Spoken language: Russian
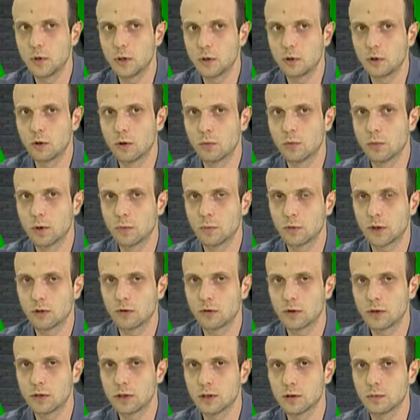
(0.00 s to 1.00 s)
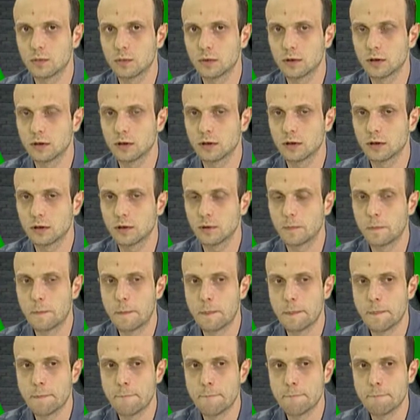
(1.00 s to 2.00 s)
минимум, мы проводим э,
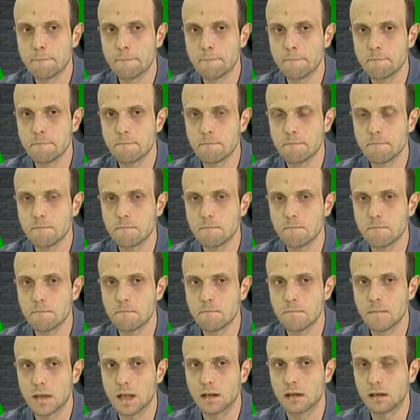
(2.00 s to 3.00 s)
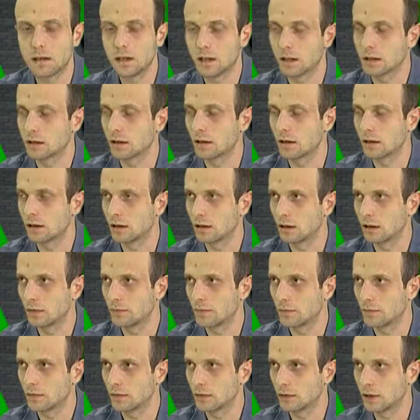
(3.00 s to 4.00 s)

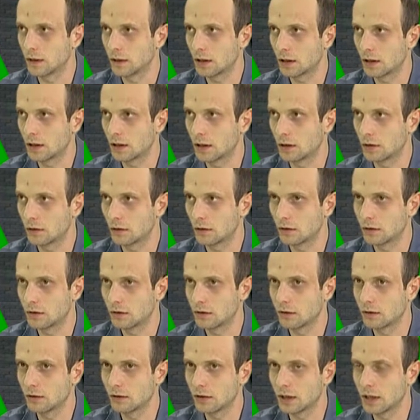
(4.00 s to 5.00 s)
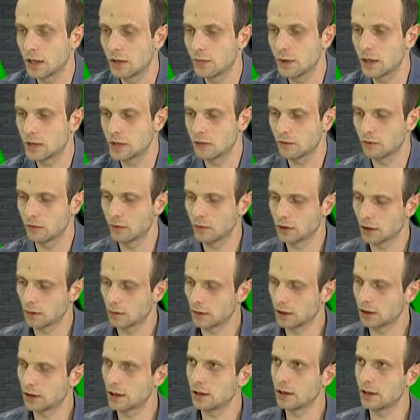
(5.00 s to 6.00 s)
несколько таких э, не имеется в виду
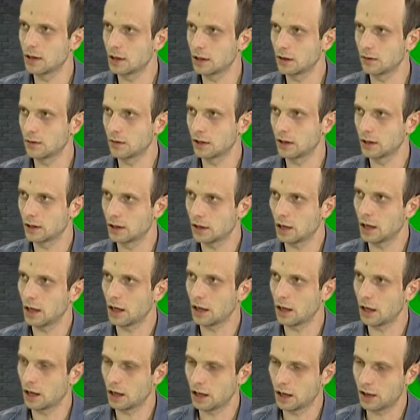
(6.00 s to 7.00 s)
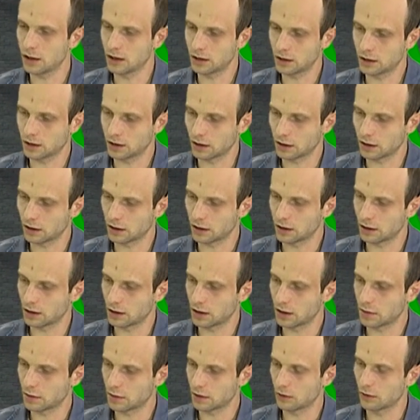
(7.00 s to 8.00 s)
там однодневные, да, mm-hmm. а это как
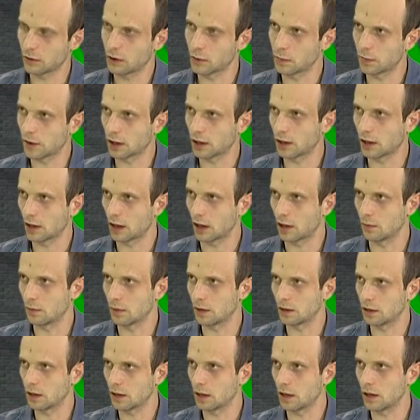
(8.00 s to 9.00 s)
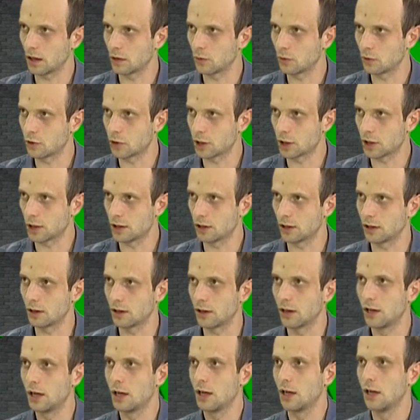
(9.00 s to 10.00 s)
э, именно вот программы, да,
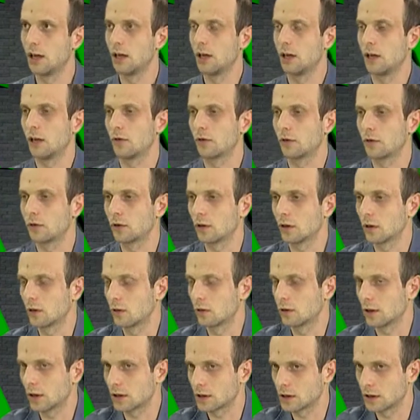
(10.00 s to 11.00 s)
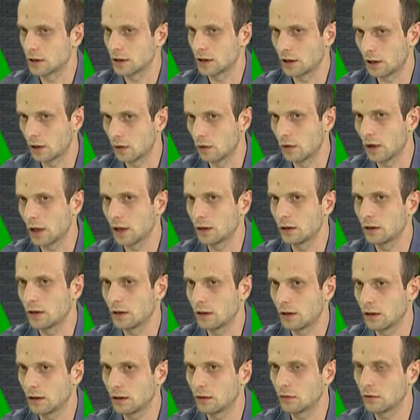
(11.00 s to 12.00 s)
обучение. Mm-hmm в которых у нас
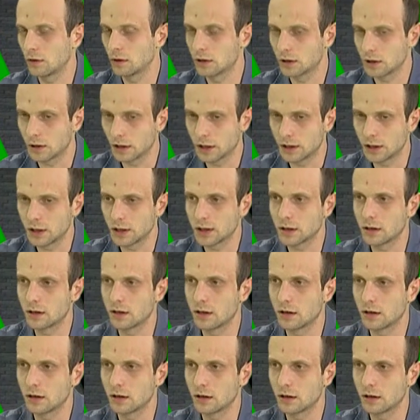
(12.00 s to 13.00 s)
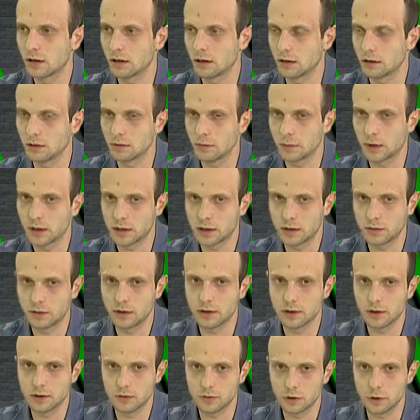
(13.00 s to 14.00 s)
регулярно вот одесские э,
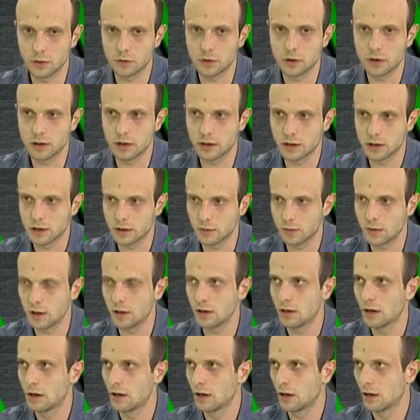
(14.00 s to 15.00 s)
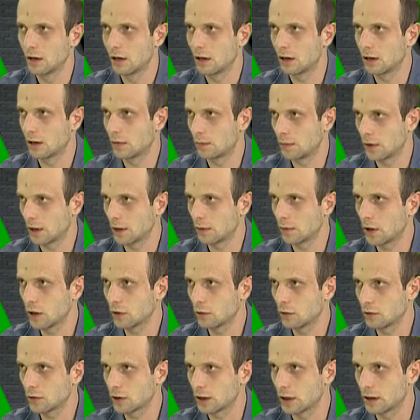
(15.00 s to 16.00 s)
представители, в том числе СМИ, mm -hmm.
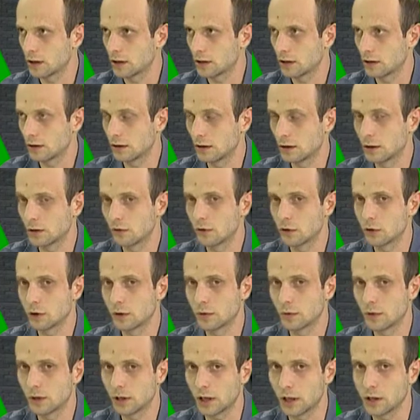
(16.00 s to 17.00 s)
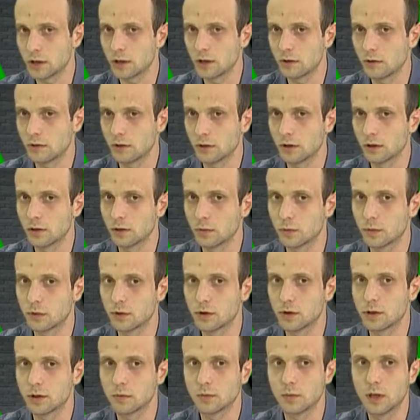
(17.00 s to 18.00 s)
принимают участие для mm -hmm. того, чтобы качественнее,
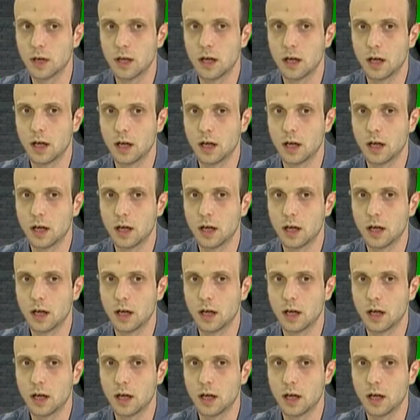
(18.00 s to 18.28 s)
допустим,